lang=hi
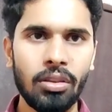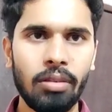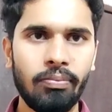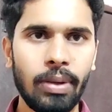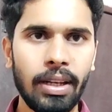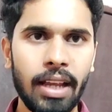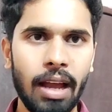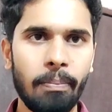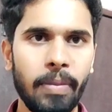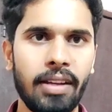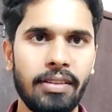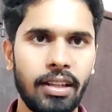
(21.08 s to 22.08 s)
तो प्लीज आप
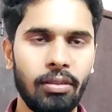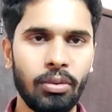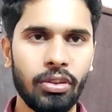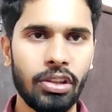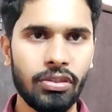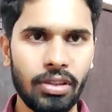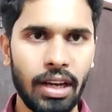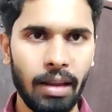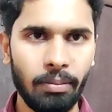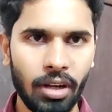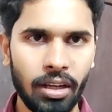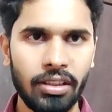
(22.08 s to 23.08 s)
मेरे चैनल को
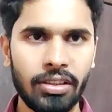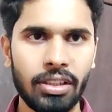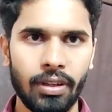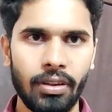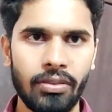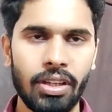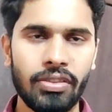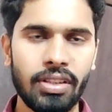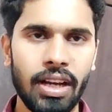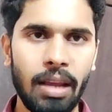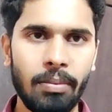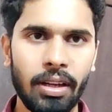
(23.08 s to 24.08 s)
सब्सक्राइब कर दीजिए
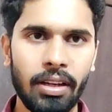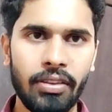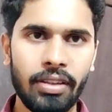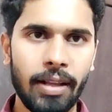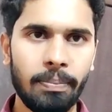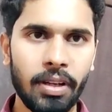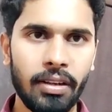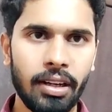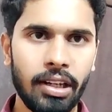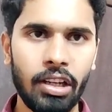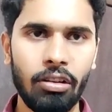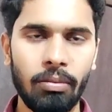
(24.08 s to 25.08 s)
सब्सक्राइब करके साथ में
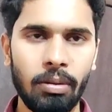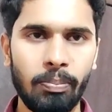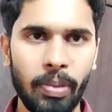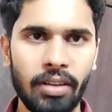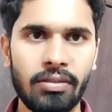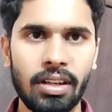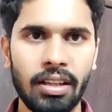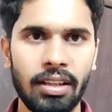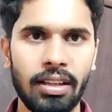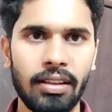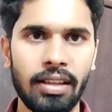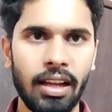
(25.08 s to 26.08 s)
घंटी को भी प्रेस कर
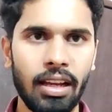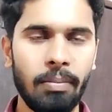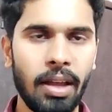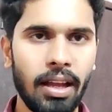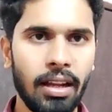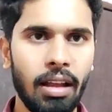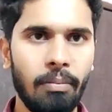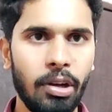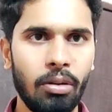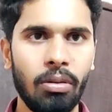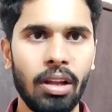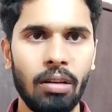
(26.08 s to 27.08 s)
देना ताकि मैं अगला
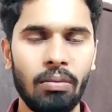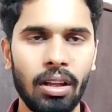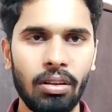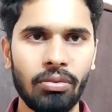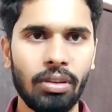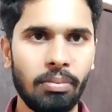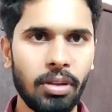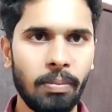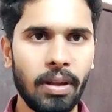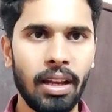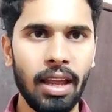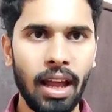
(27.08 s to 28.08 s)
वीडियो डालूंगा तो सबसे
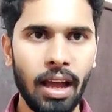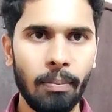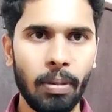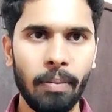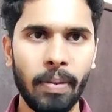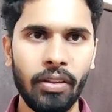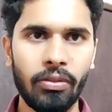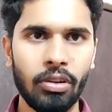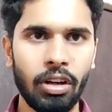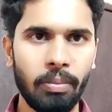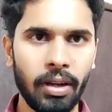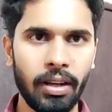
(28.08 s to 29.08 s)
पहले आपके पास
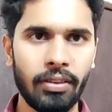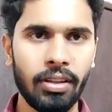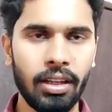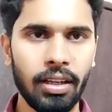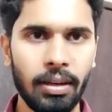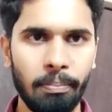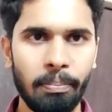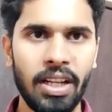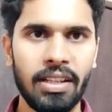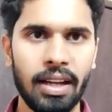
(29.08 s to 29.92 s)
नोटिफिकेशन मिल